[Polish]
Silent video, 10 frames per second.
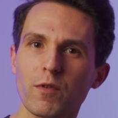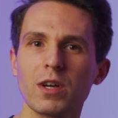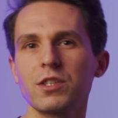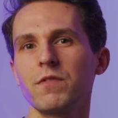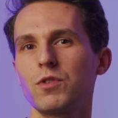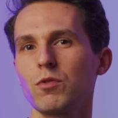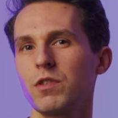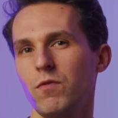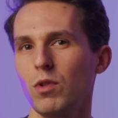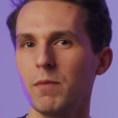właśnie wziął
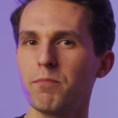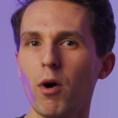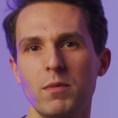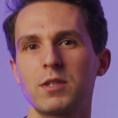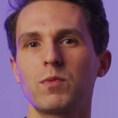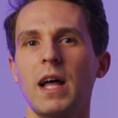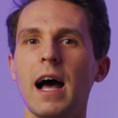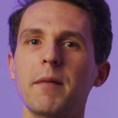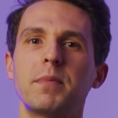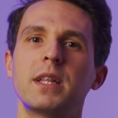się w ogóle pomysł na
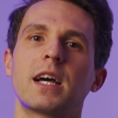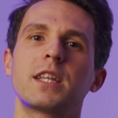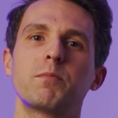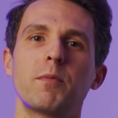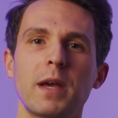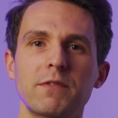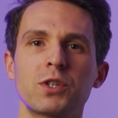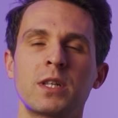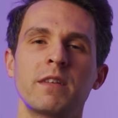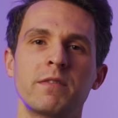Ambilight, bo pierwsze
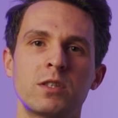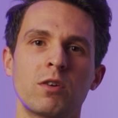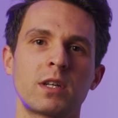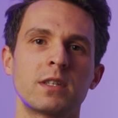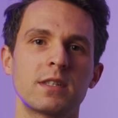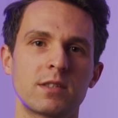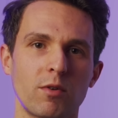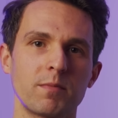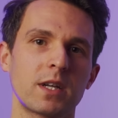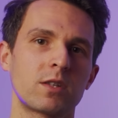telewizory z
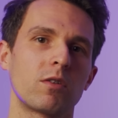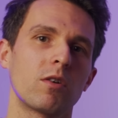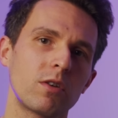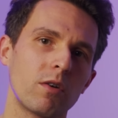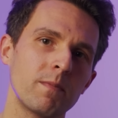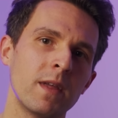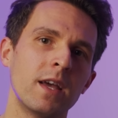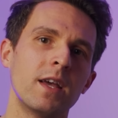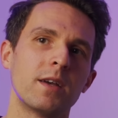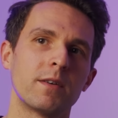tą technologią
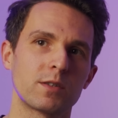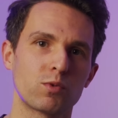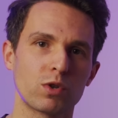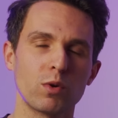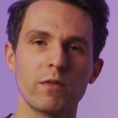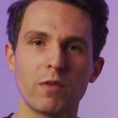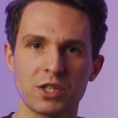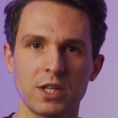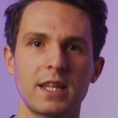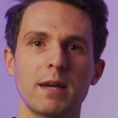służyły
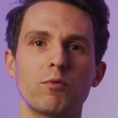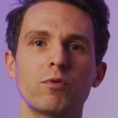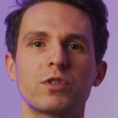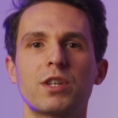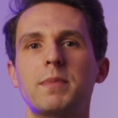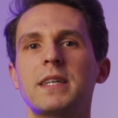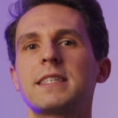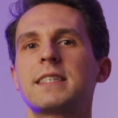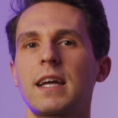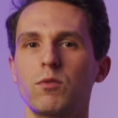właśnie temu, żeby
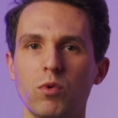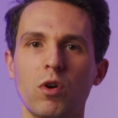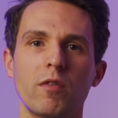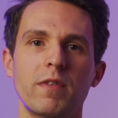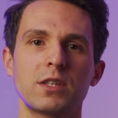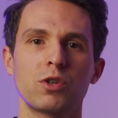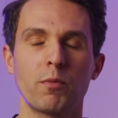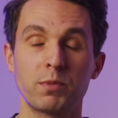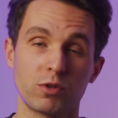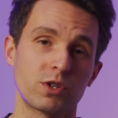zredukować
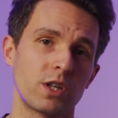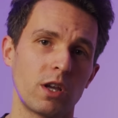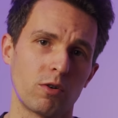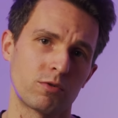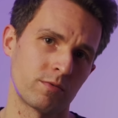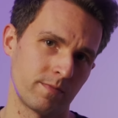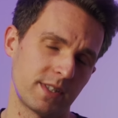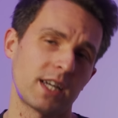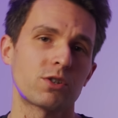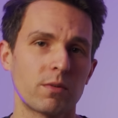obciążenie oczu.
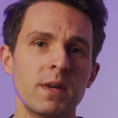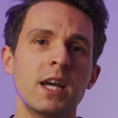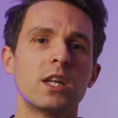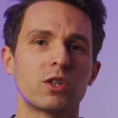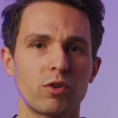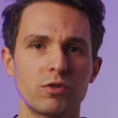Zresztą do